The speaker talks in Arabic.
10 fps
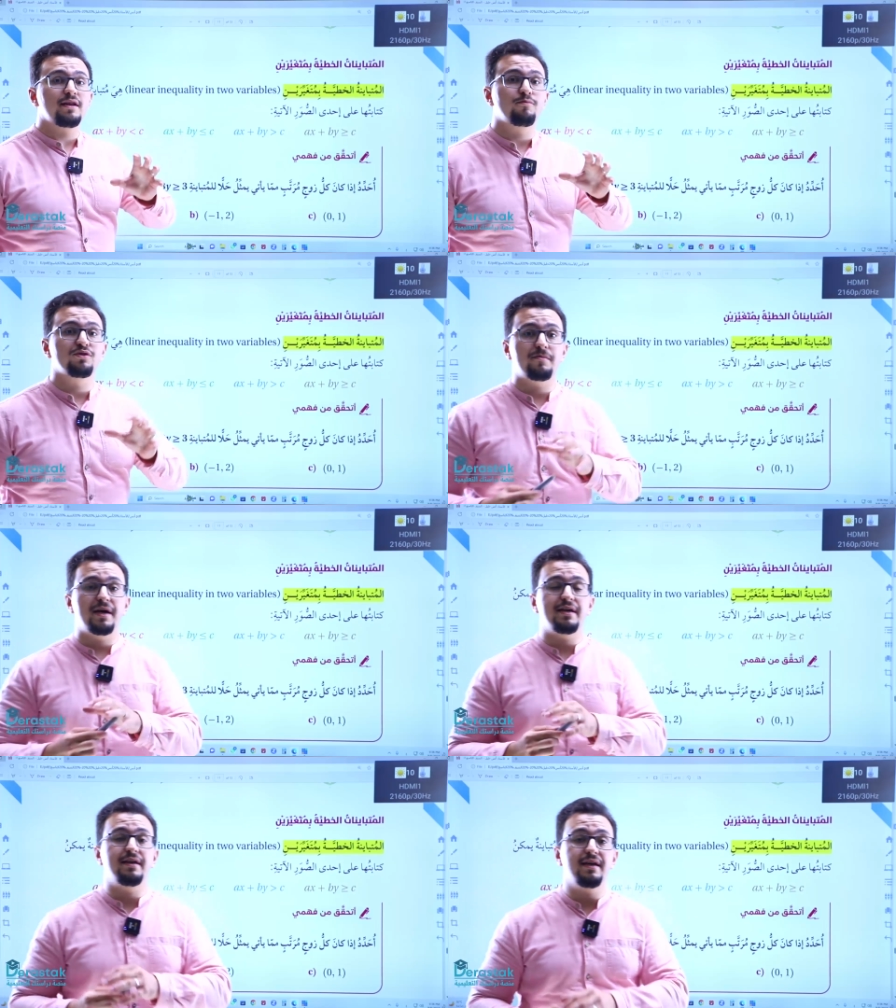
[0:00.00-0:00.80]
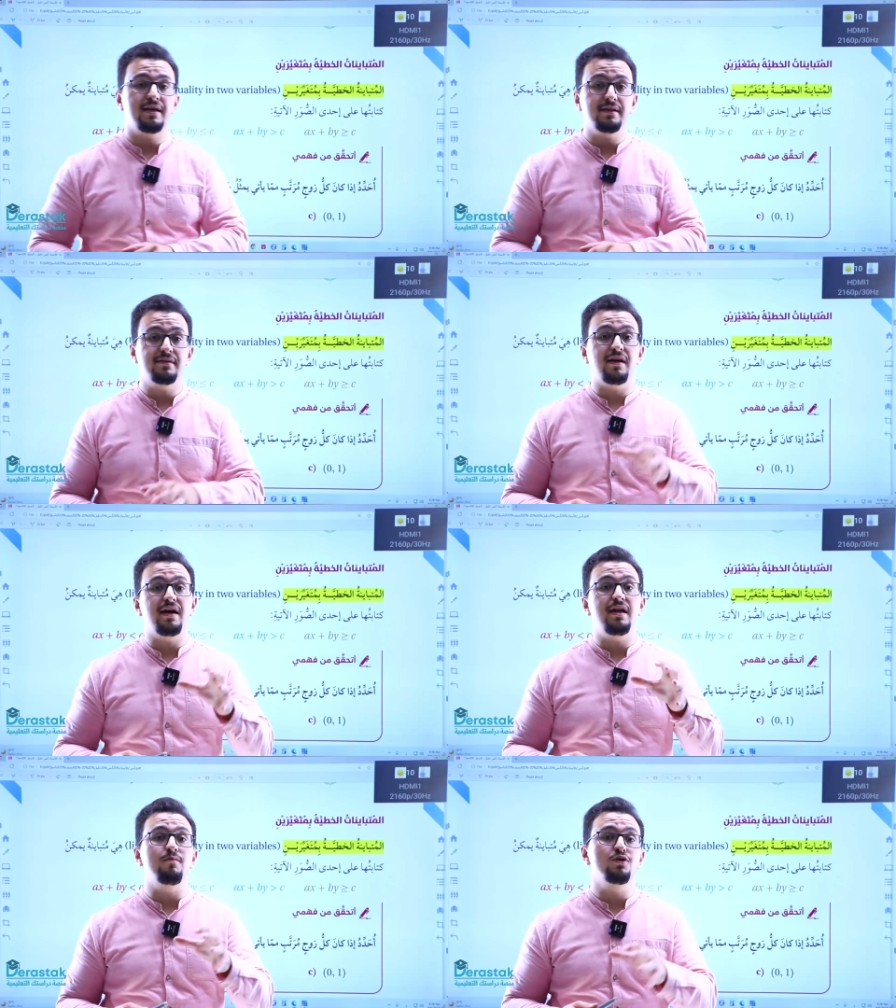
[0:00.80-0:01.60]
المتباينات
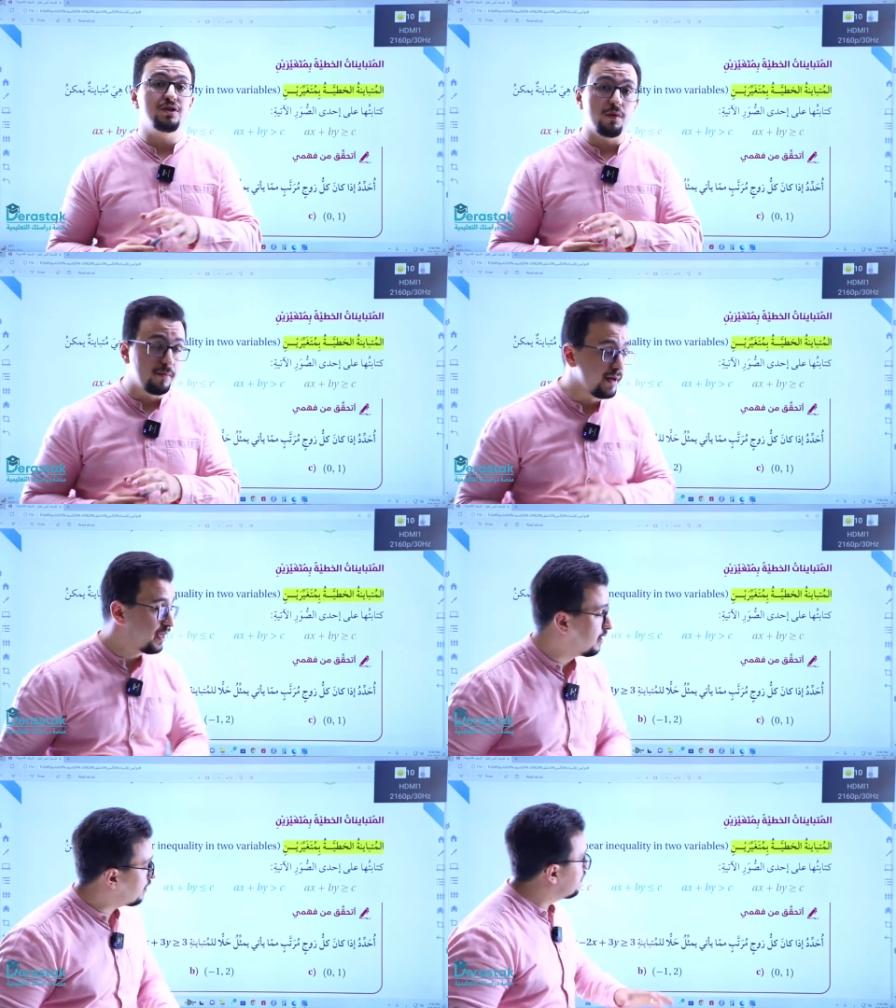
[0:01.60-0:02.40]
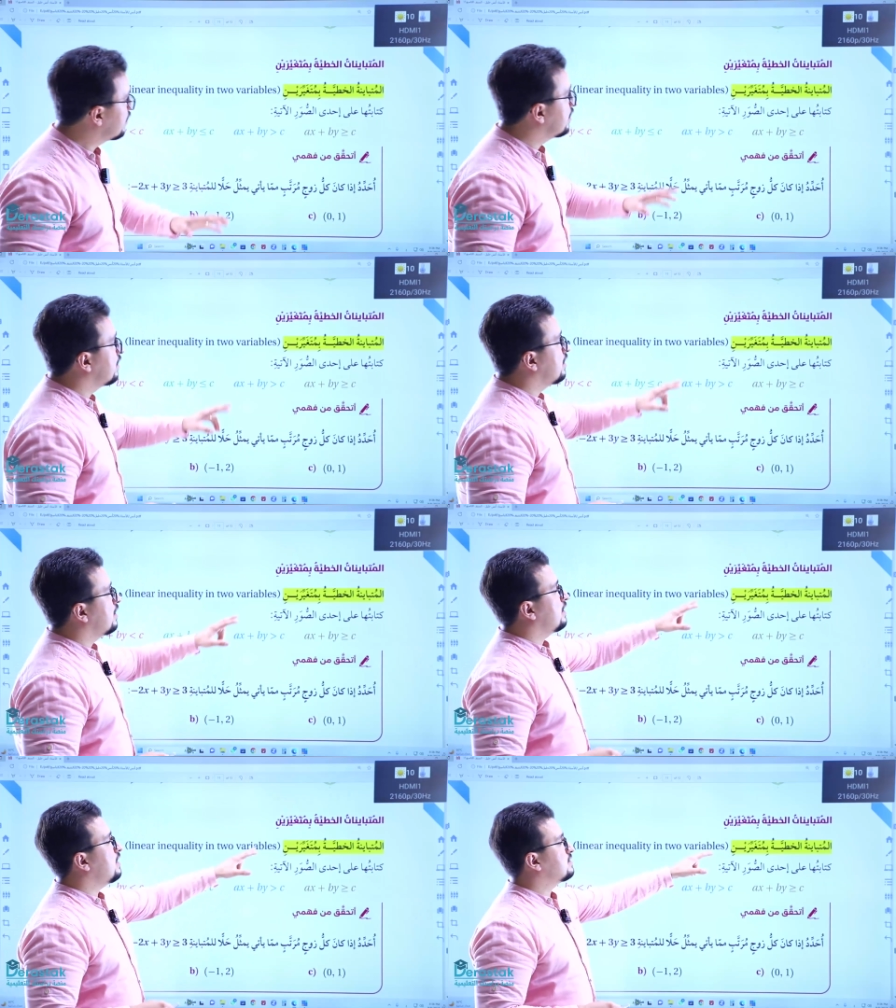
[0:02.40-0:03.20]
على المستوى البياني
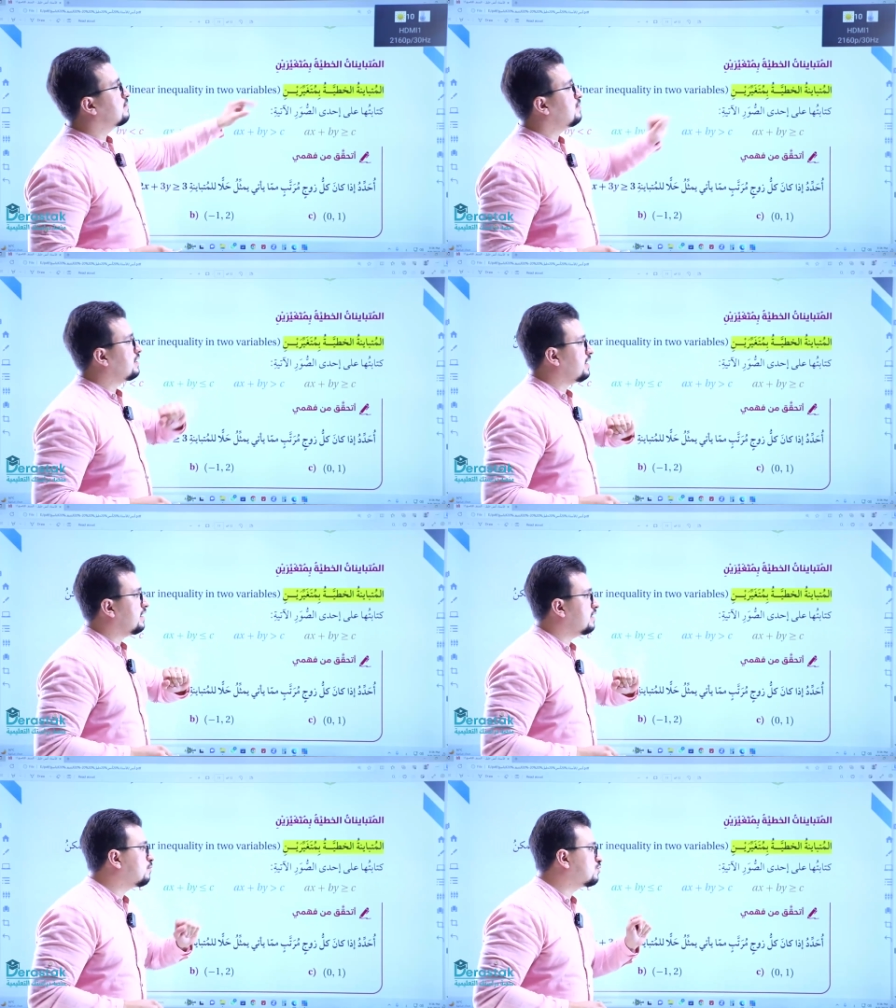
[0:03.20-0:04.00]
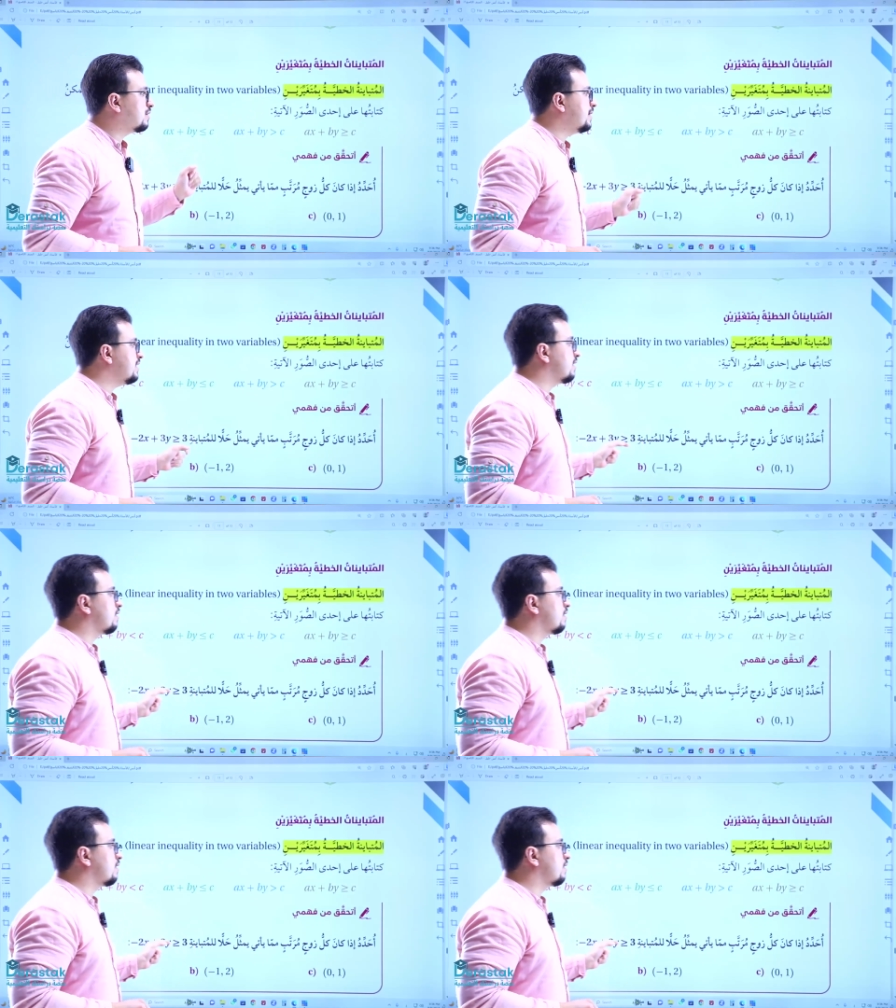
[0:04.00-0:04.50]
لازم نحكي عن المتباينة